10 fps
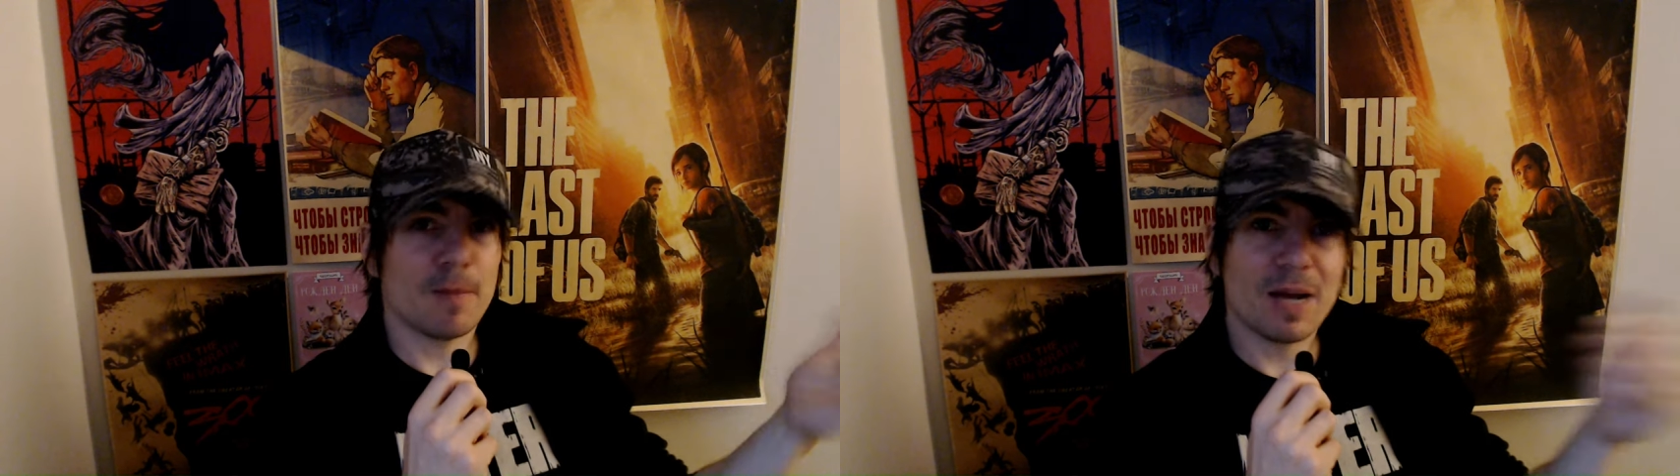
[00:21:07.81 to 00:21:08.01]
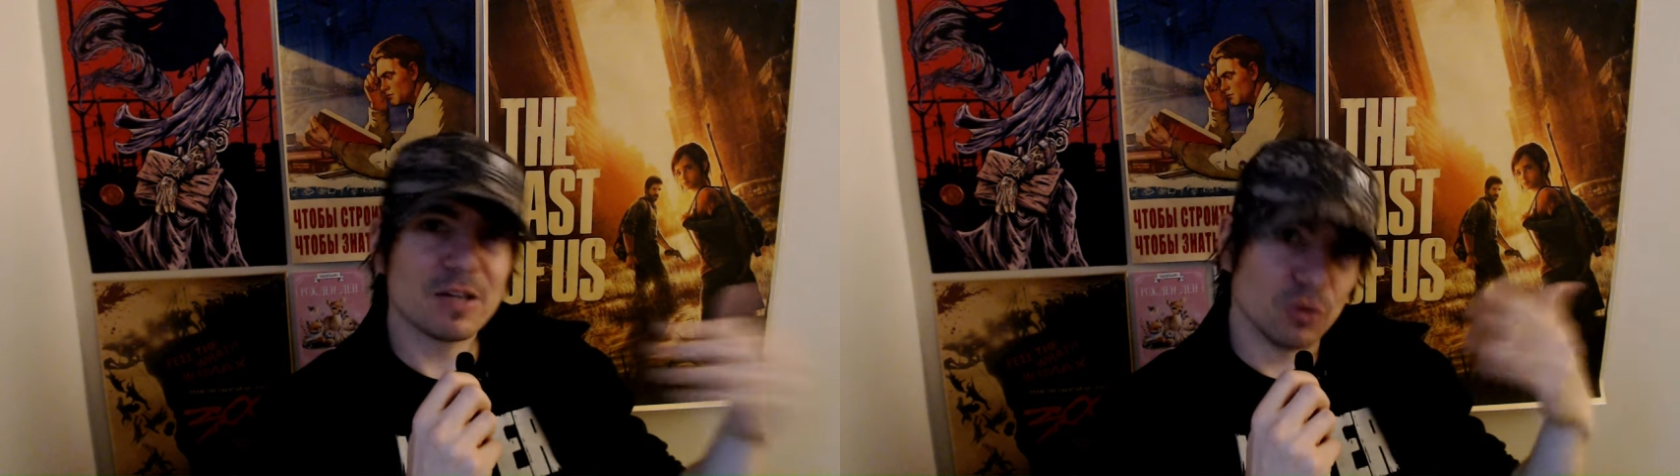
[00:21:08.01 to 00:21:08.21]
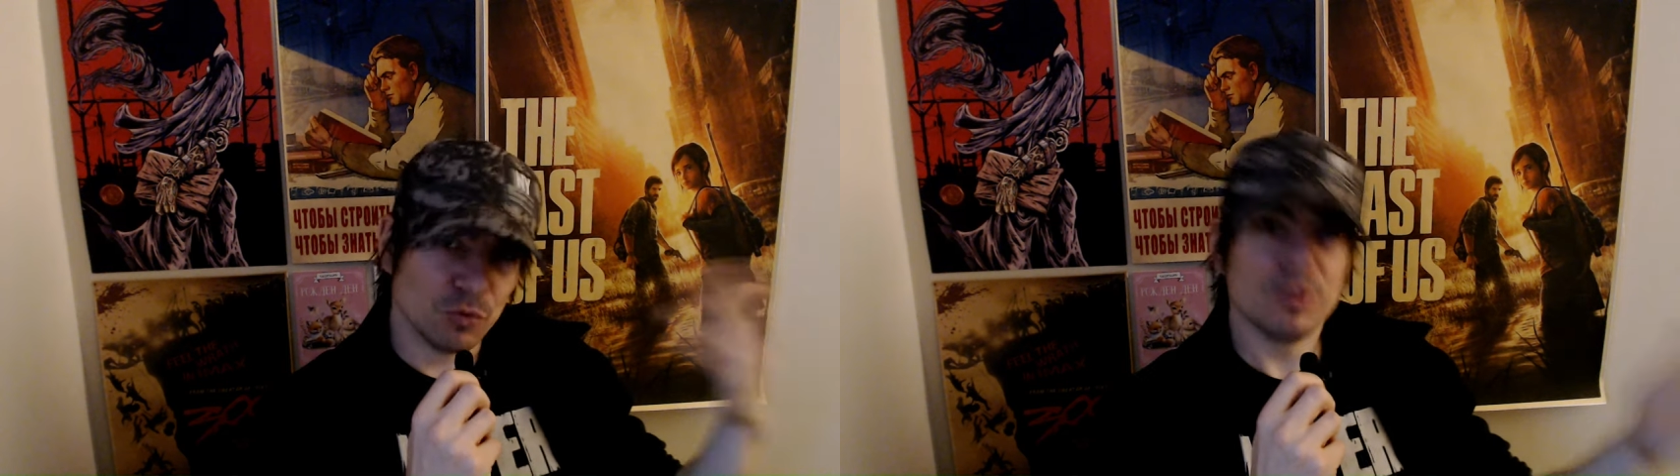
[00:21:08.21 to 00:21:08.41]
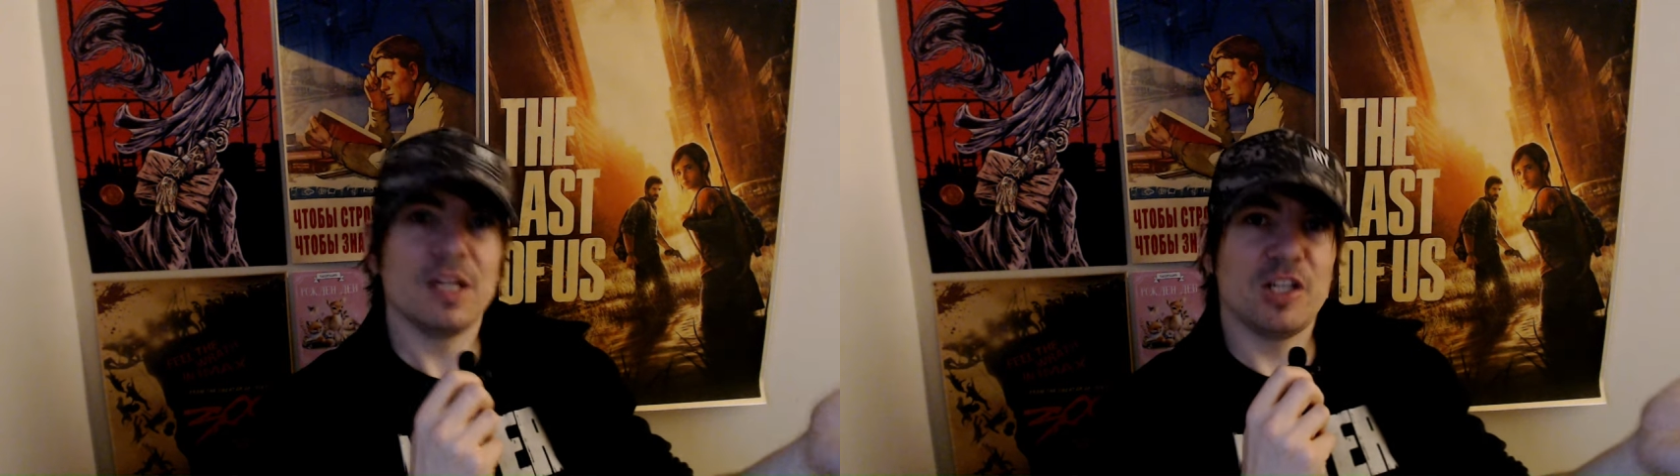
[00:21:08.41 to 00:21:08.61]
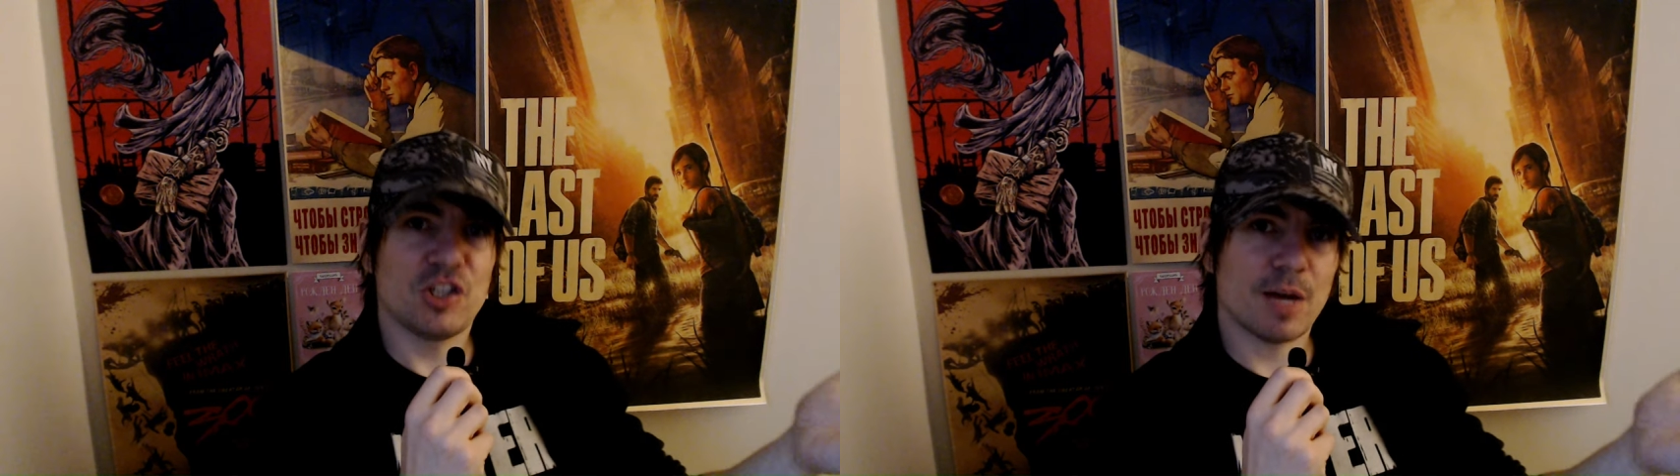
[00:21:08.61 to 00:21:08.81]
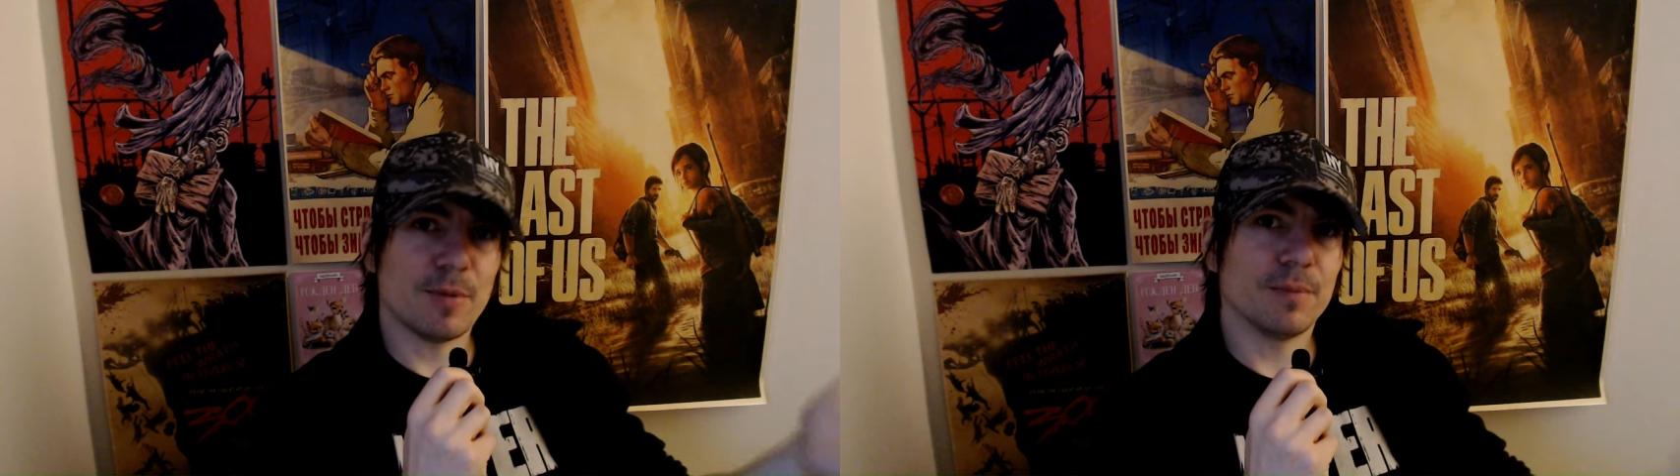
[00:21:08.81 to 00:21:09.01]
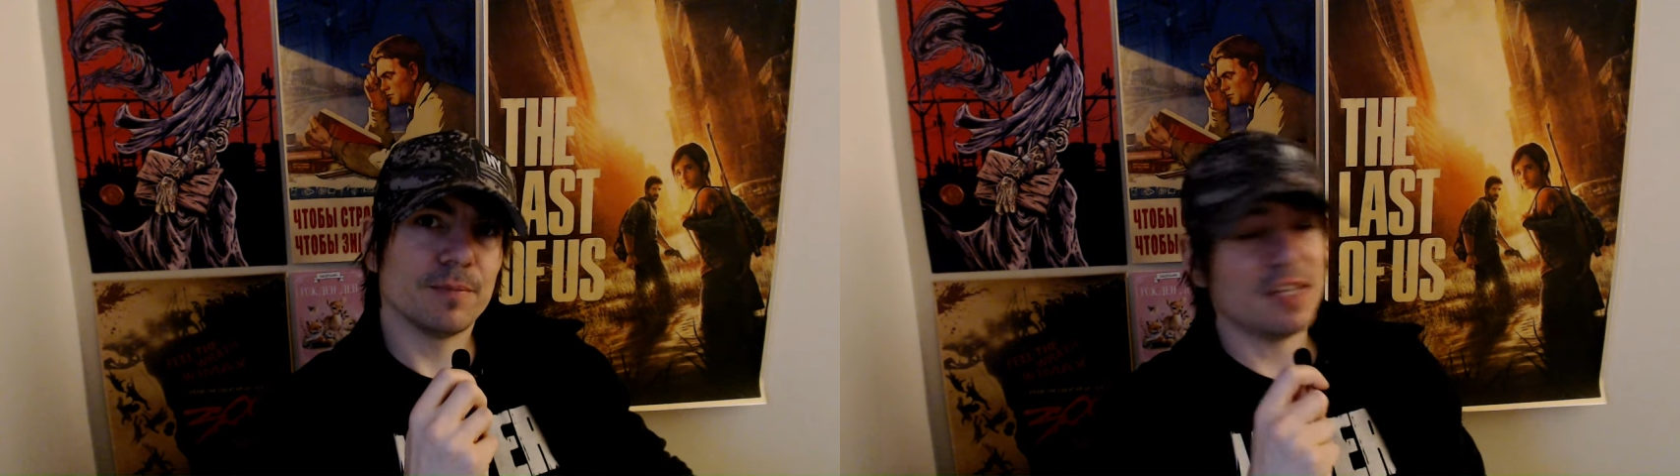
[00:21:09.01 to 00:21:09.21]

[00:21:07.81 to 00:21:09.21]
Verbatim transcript: impact non négligeable.